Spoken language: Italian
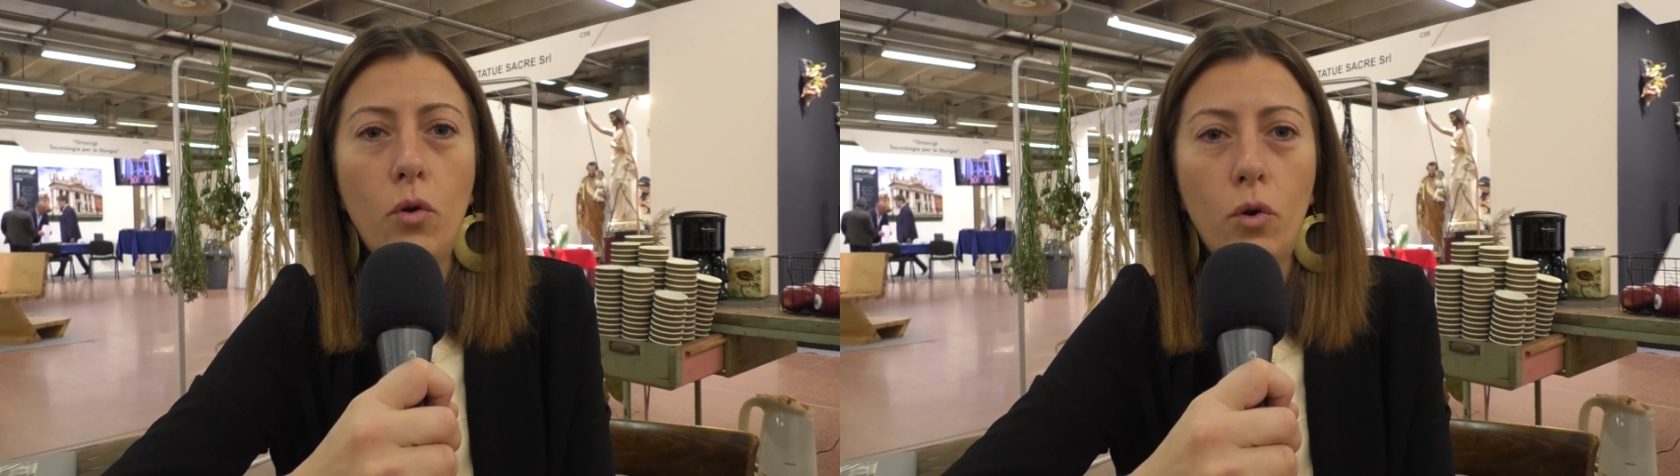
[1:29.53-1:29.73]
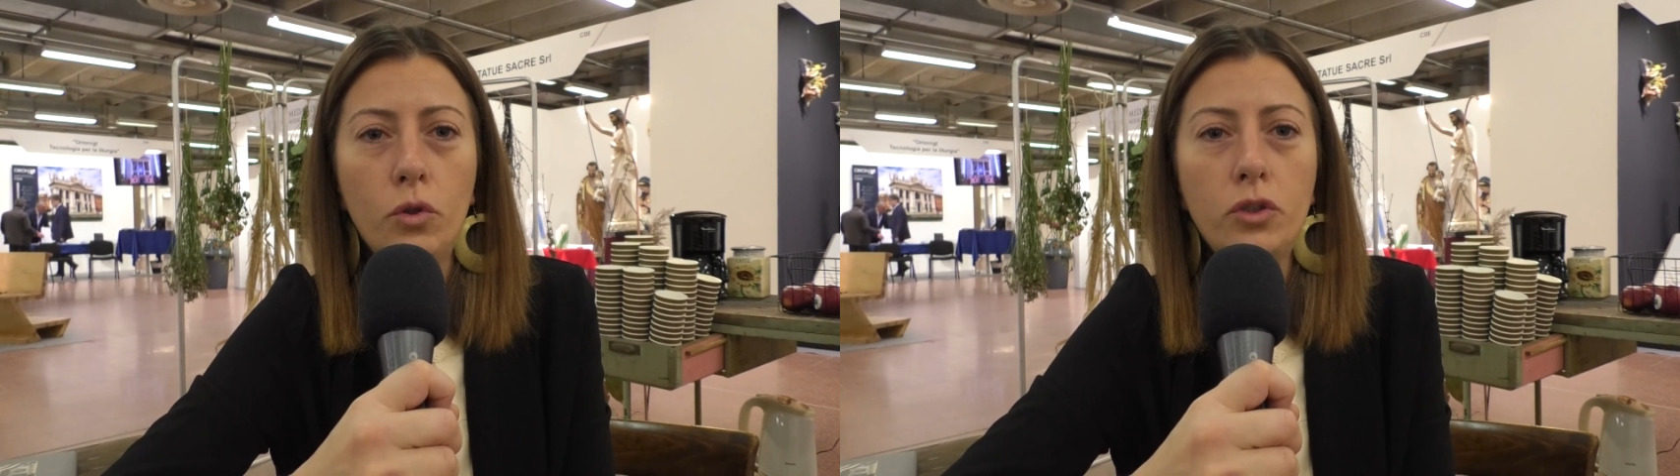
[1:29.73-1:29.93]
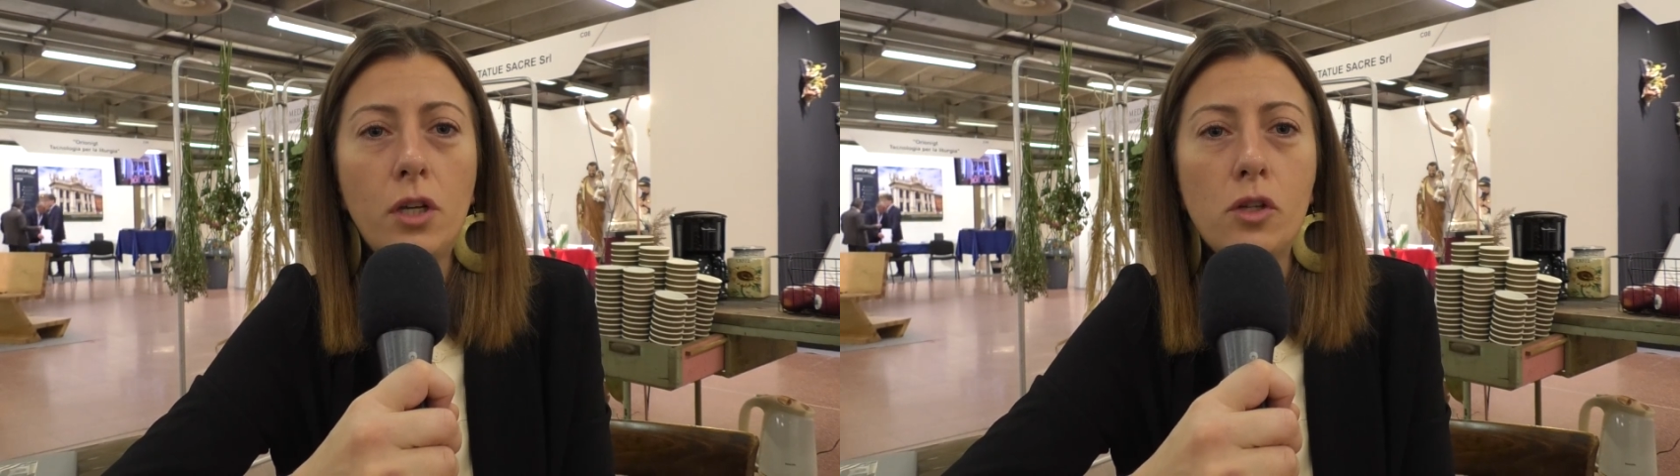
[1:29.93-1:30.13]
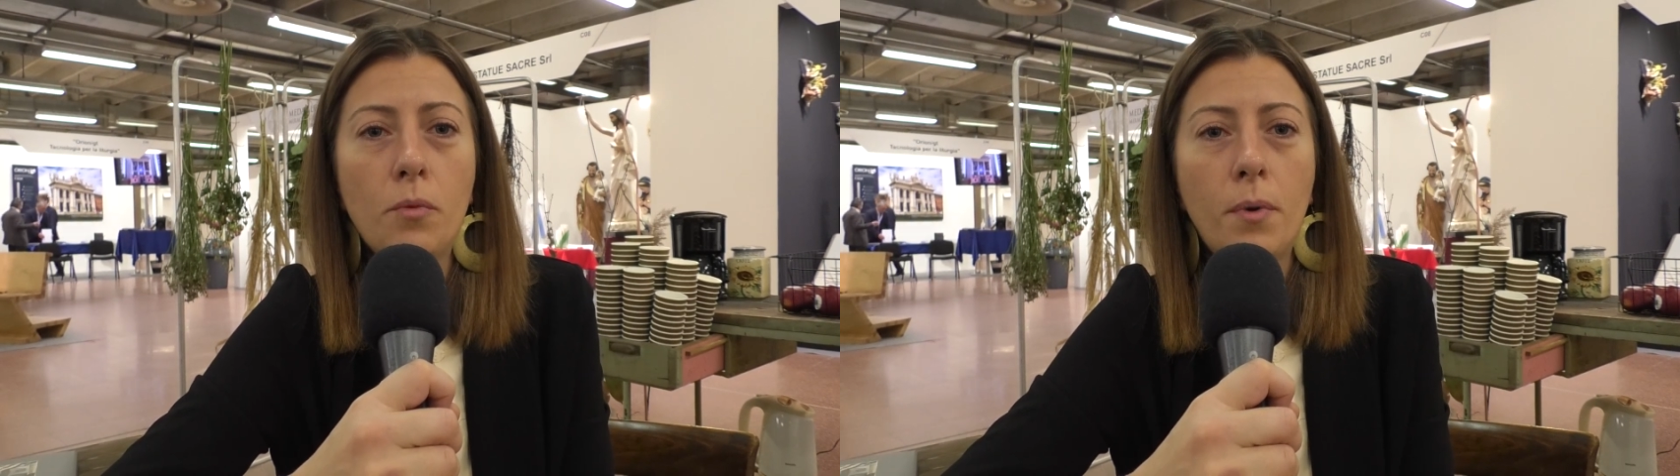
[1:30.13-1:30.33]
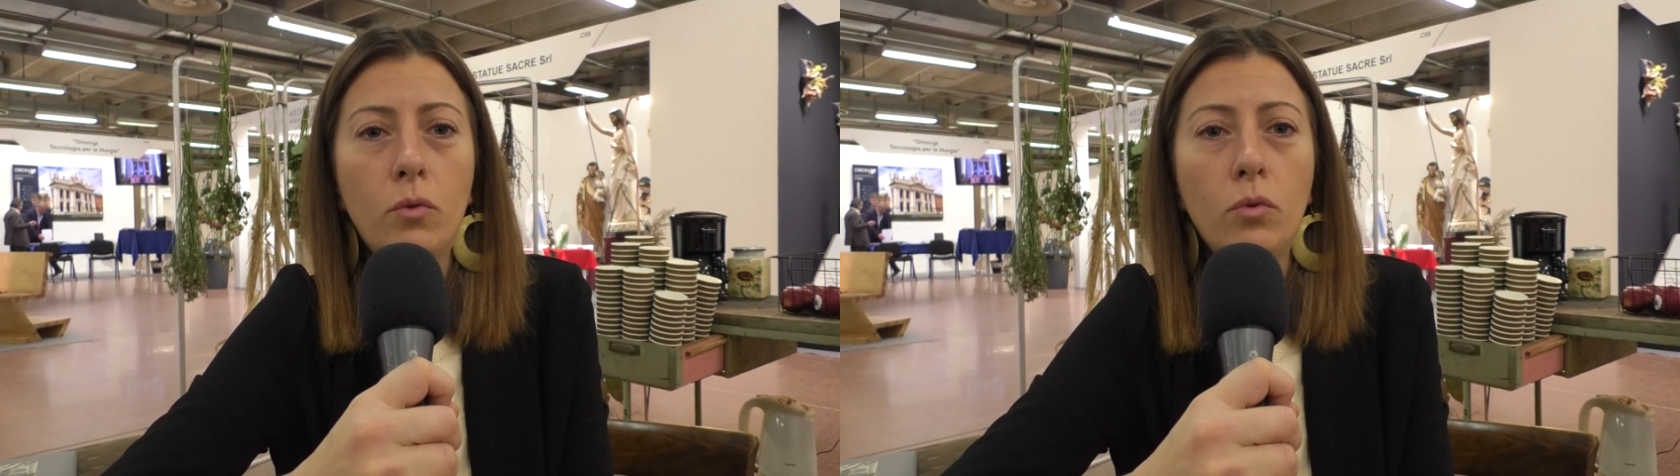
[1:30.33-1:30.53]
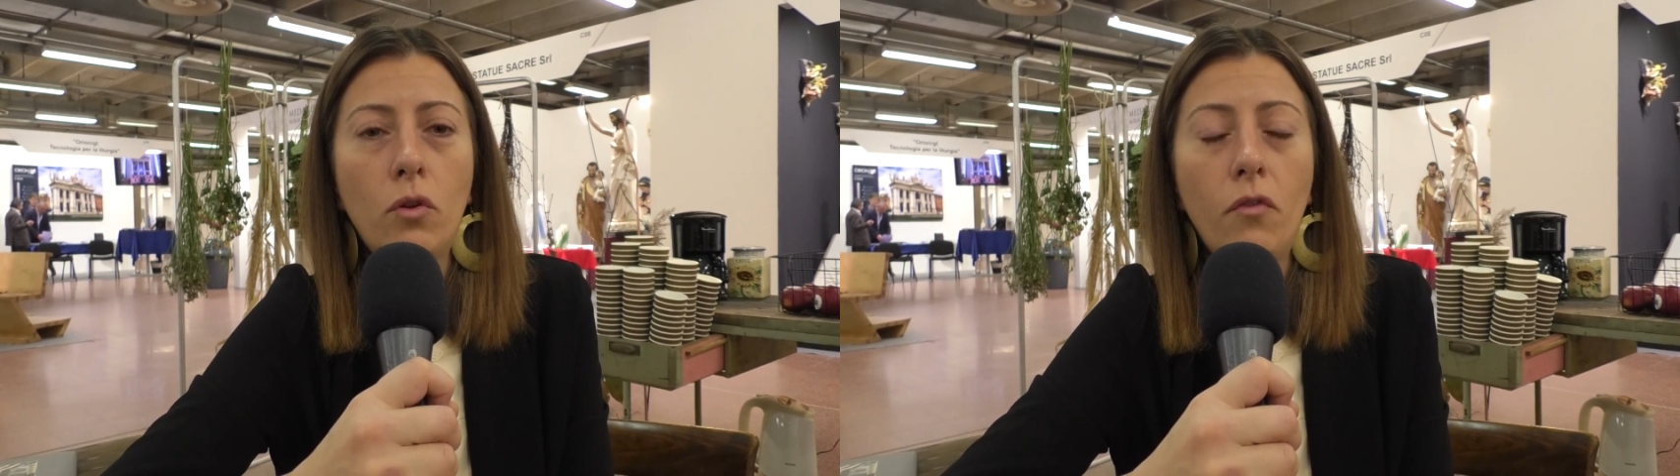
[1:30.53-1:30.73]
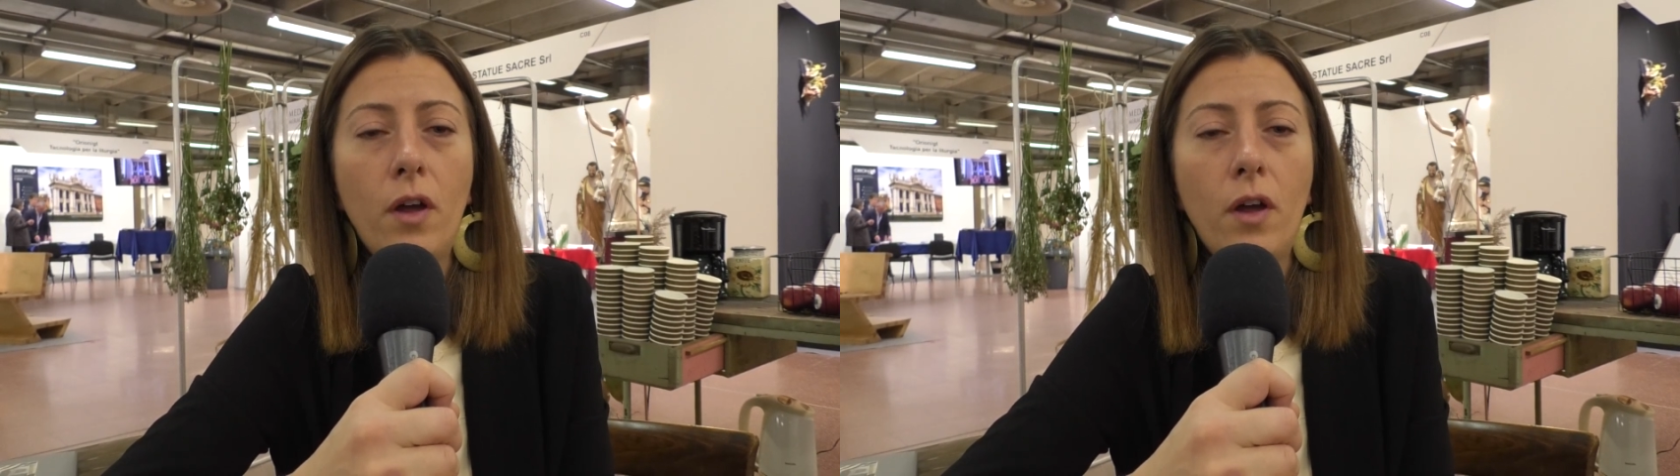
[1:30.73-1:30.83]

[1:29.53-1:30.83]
conoscere e soprattutto